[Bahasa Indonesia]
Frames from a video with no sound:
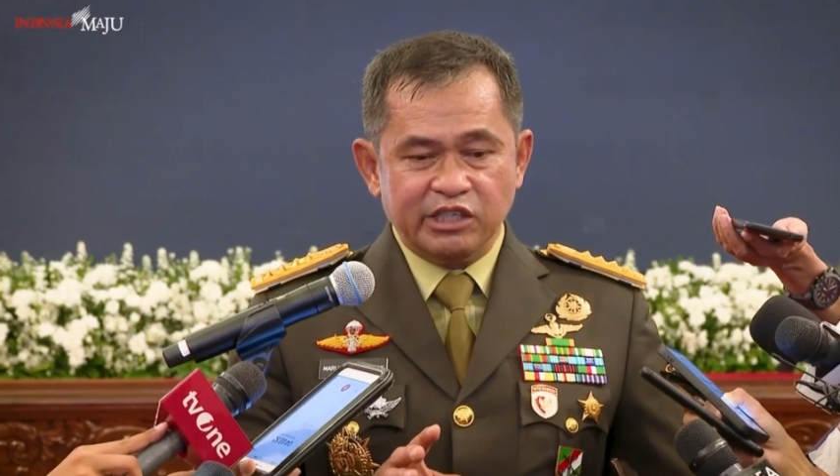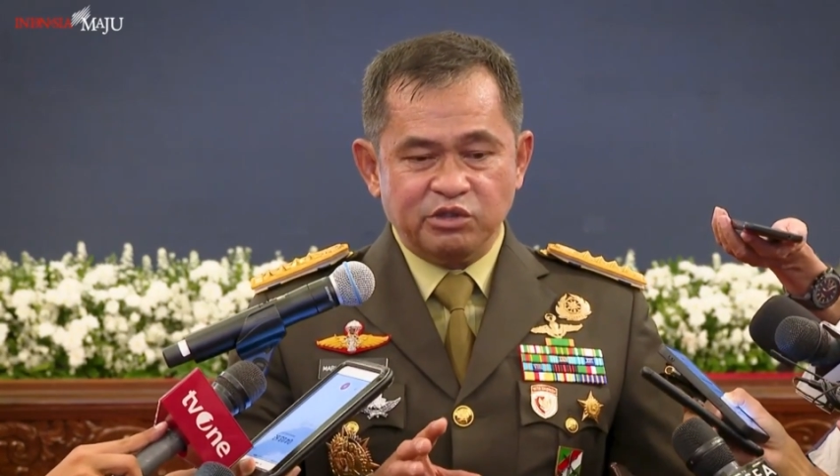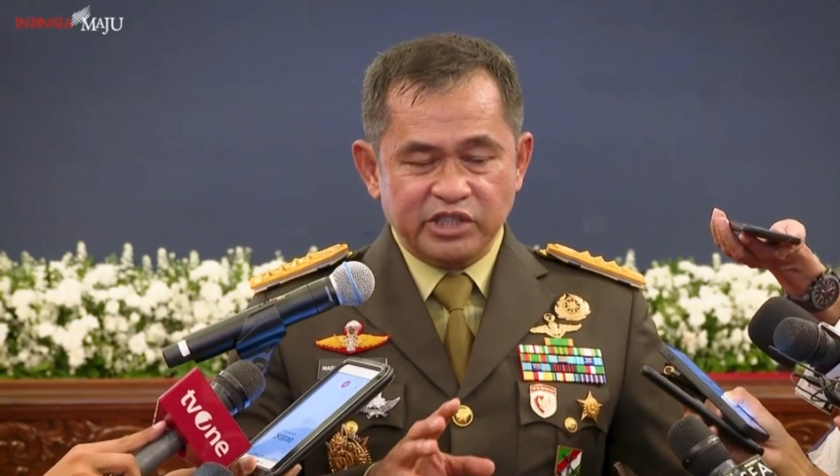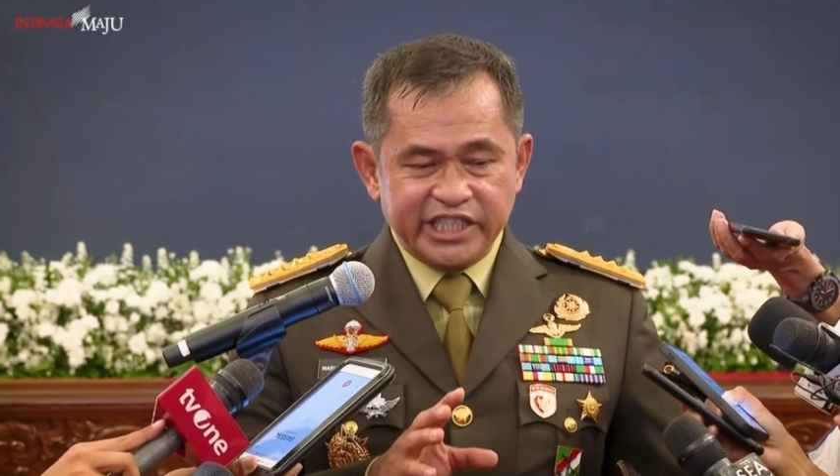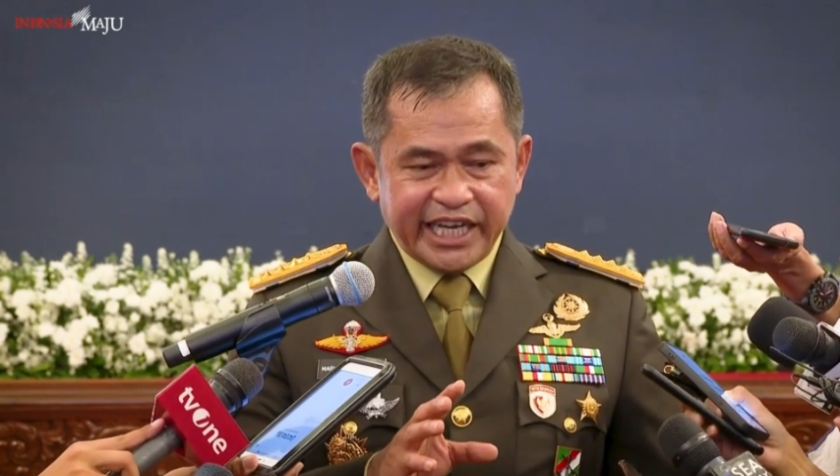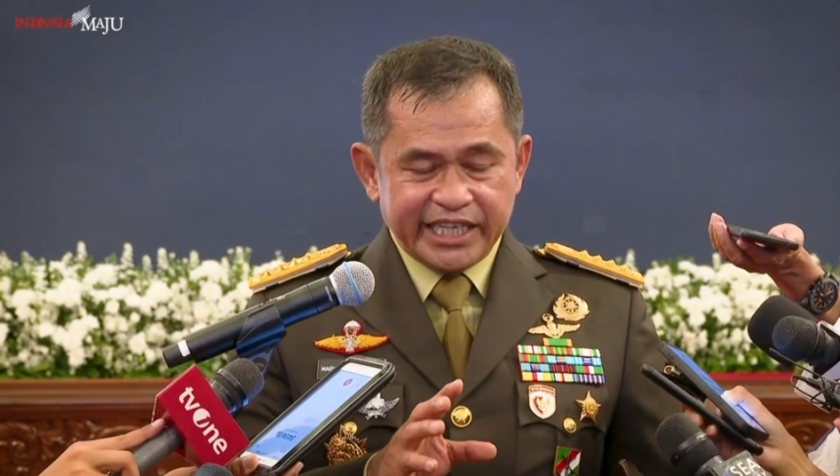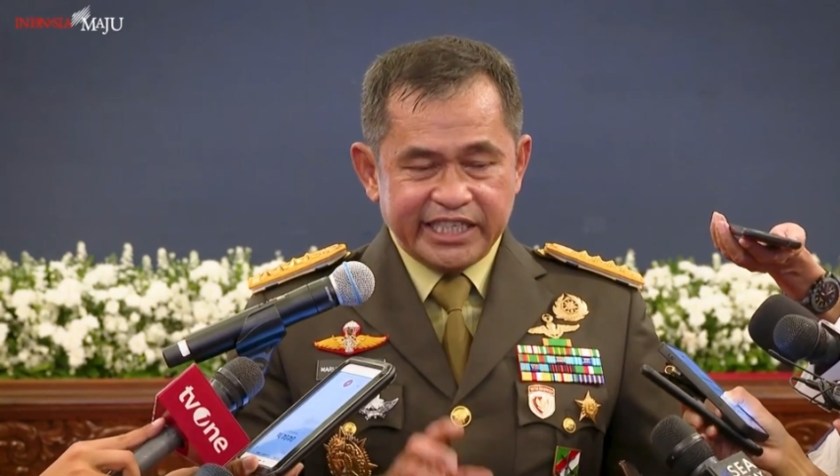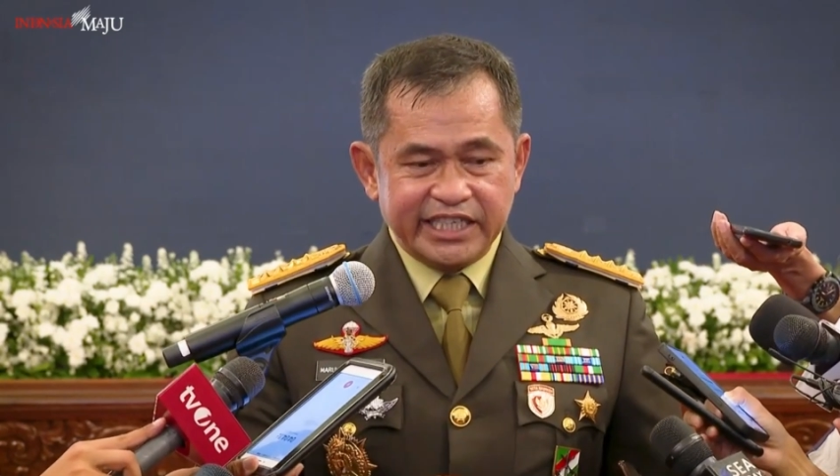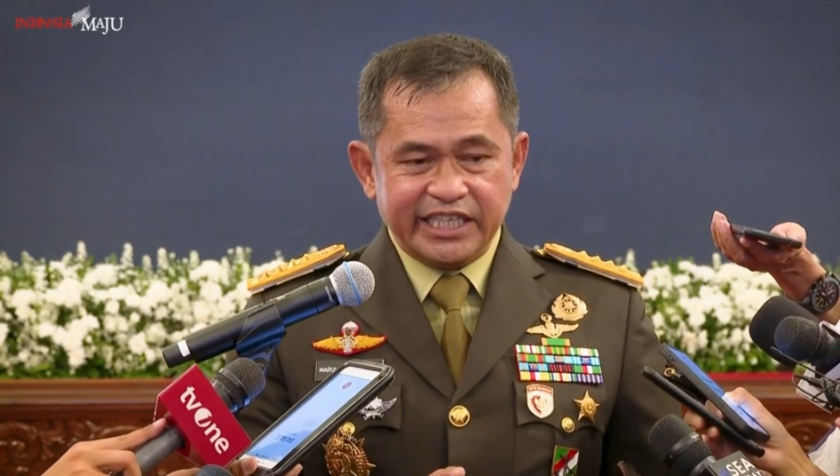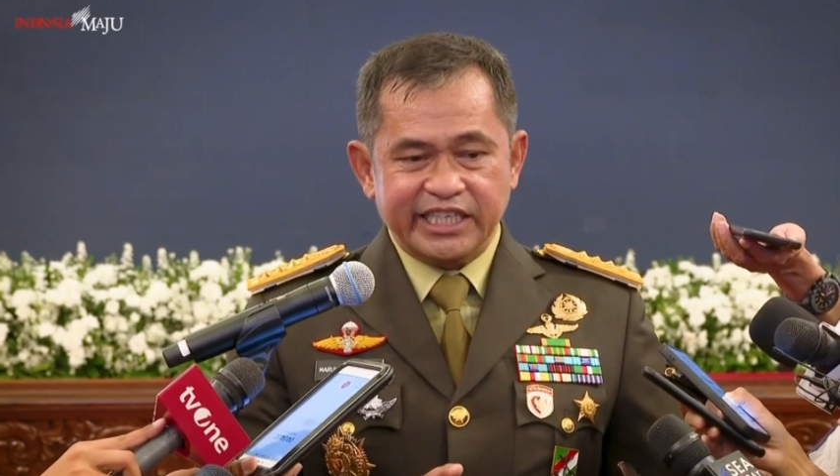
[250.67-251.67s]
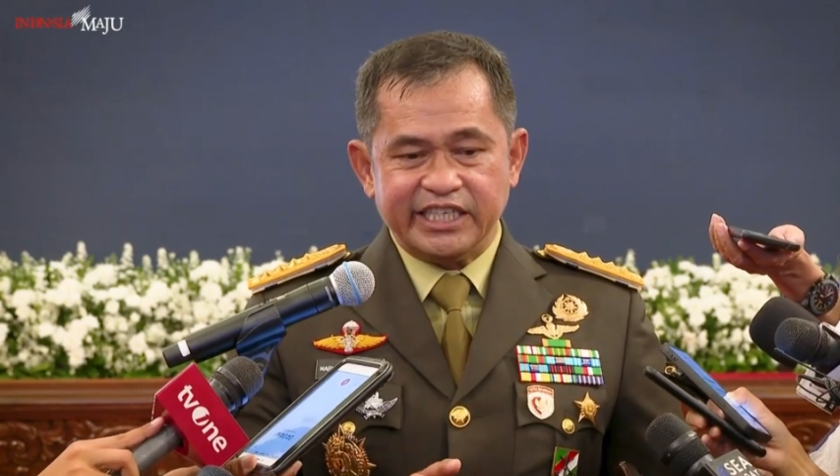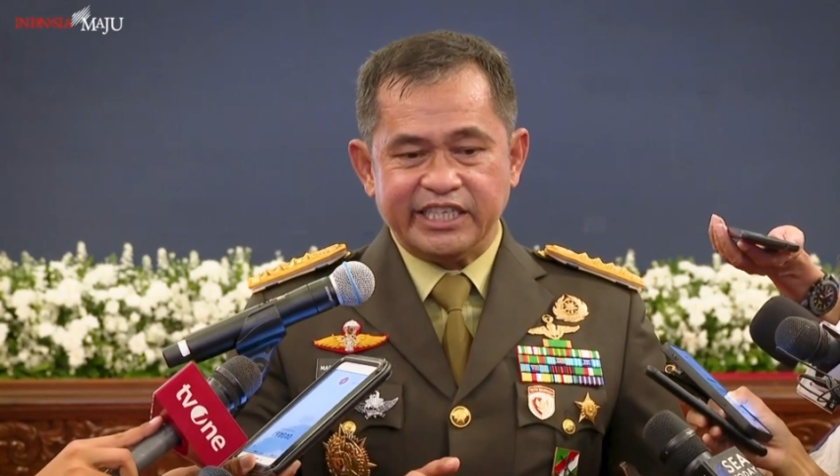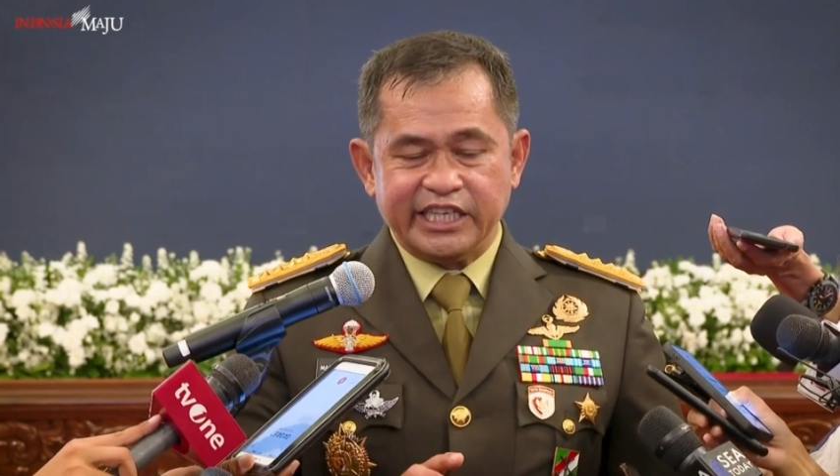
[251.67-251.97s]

dunia ini